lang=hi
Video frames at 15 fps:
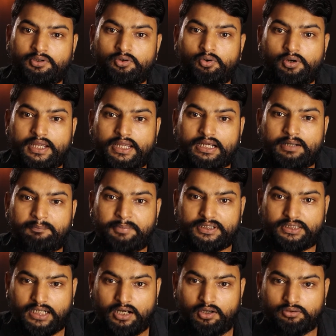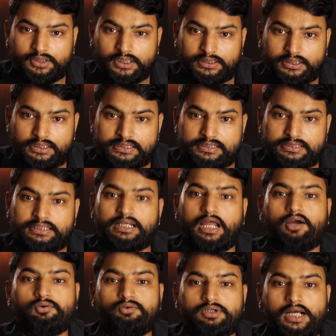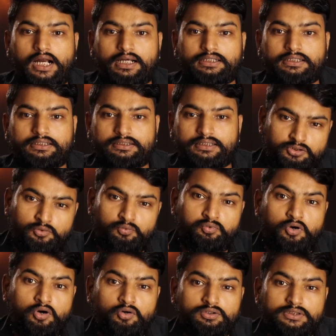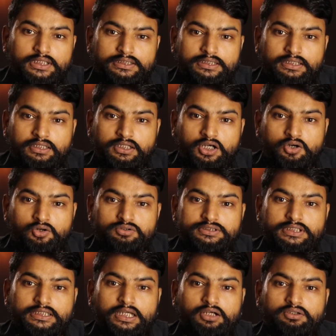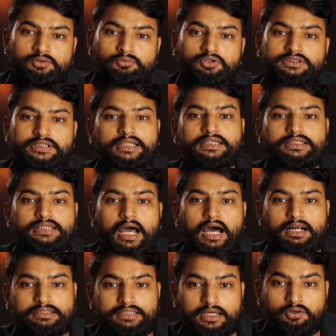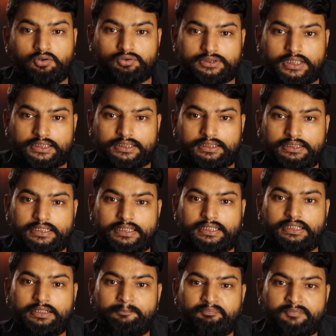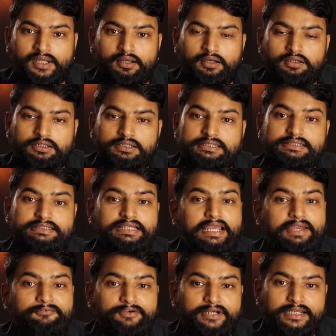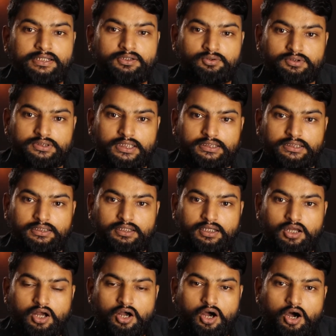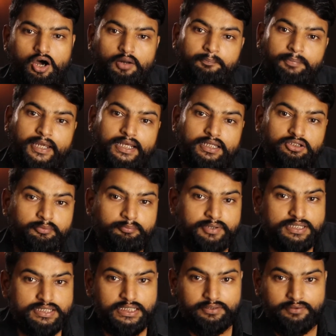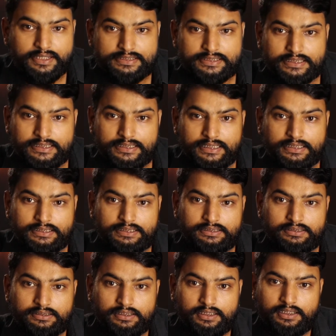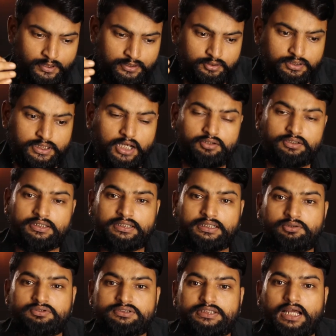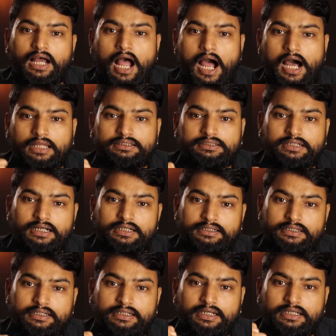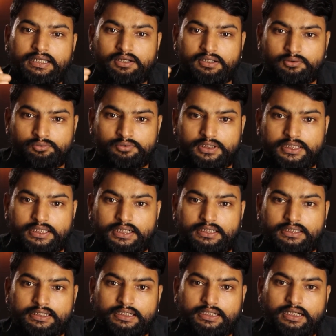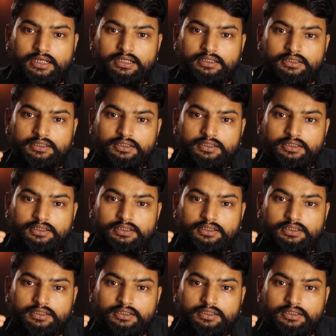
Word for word: लोहे का पतरा होता था जिससे नाखून काटा जाता था तो वो होता था उससे क्या होता है वो ज्यादा धारदार होता था लेकिन सेफ नहीं होता था और पहले तो बिजली वैसे ही नहीं थी तो क्या होता था कि उससे हाथ काटने का या उंगली कटने का